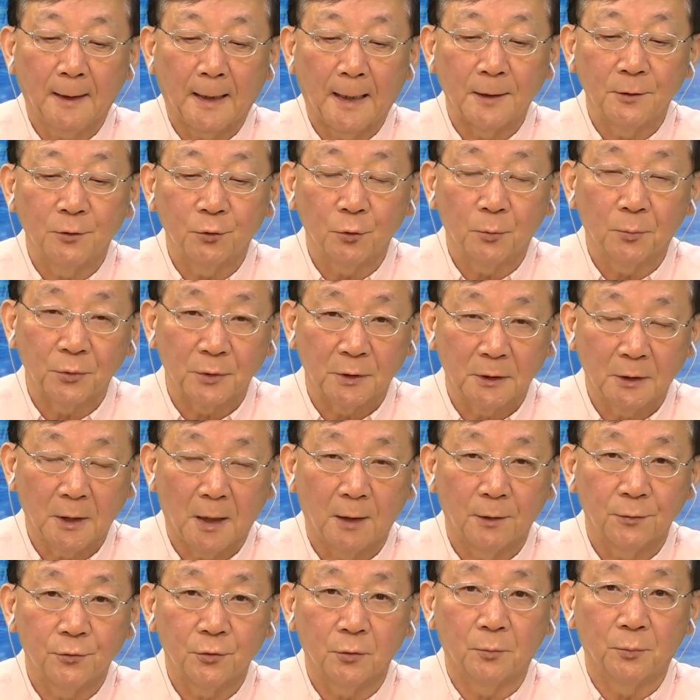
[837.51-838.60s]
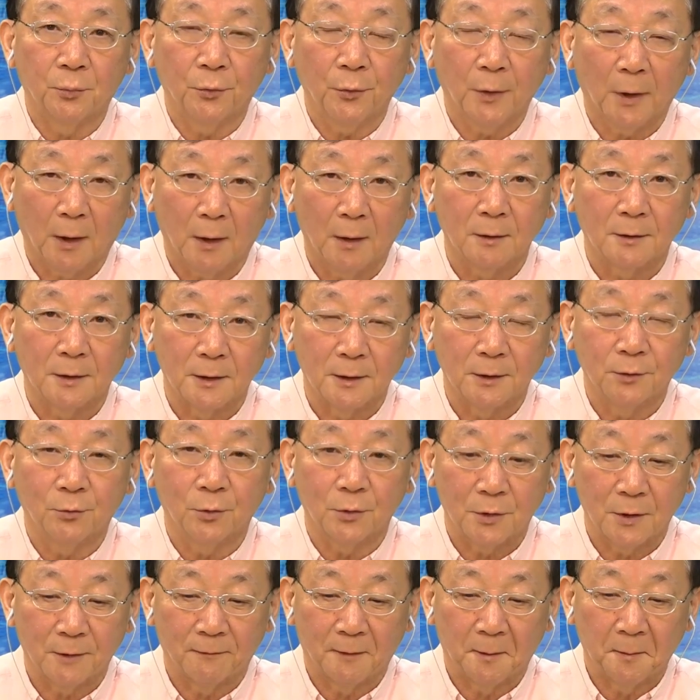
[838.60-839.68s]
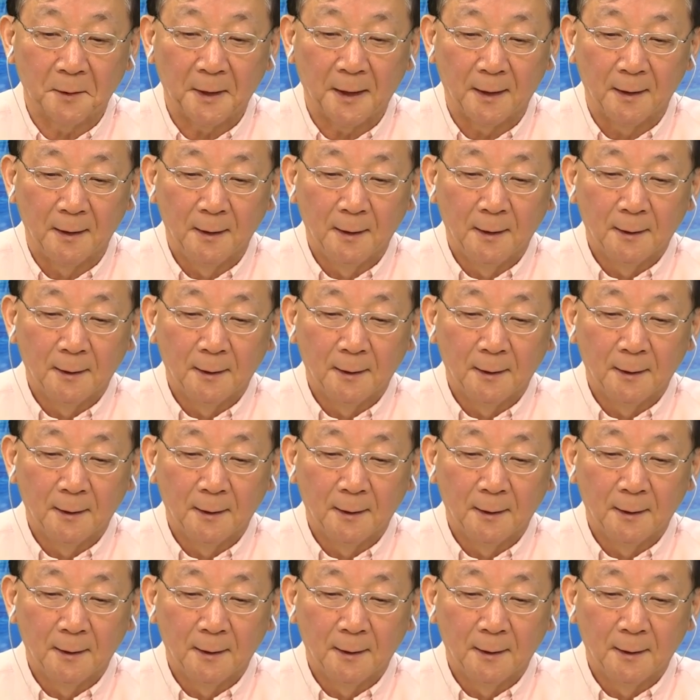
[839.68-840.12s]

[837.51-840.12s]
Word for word: 孩子就不知道，就不会好奇对这方面，